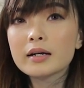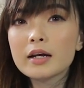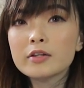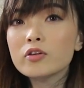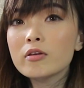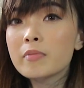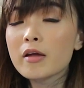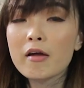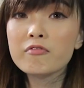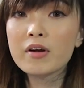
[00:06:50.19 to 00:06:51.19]
karena itu
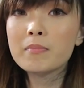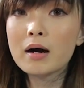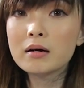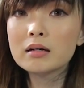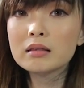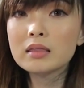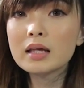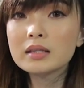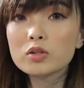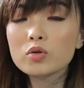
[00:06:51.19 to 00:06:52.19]
lebih ngefek banget
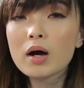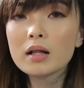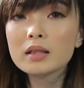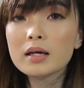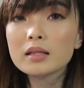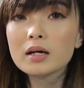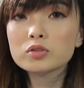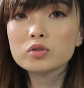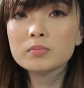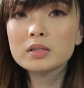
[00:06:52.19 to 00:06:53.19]
dan itu kalian
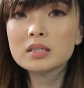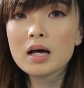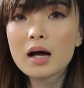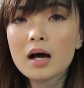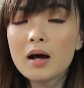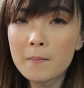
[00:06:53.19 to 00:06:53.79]
langsung bisa